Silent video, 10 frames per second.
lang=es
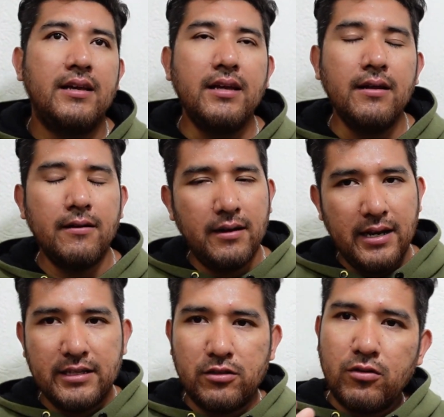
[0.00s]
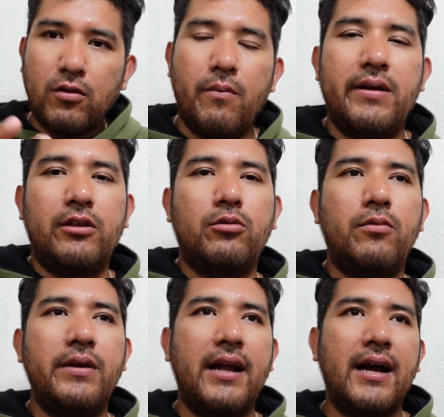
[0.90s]
y les comentó
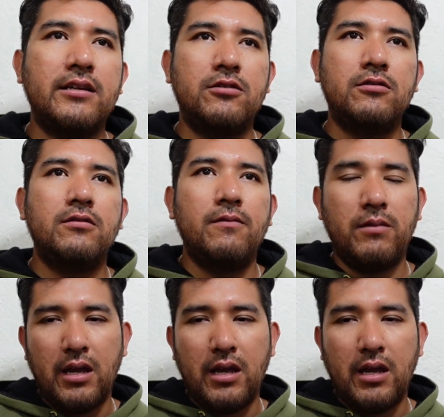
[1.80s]
mi caso,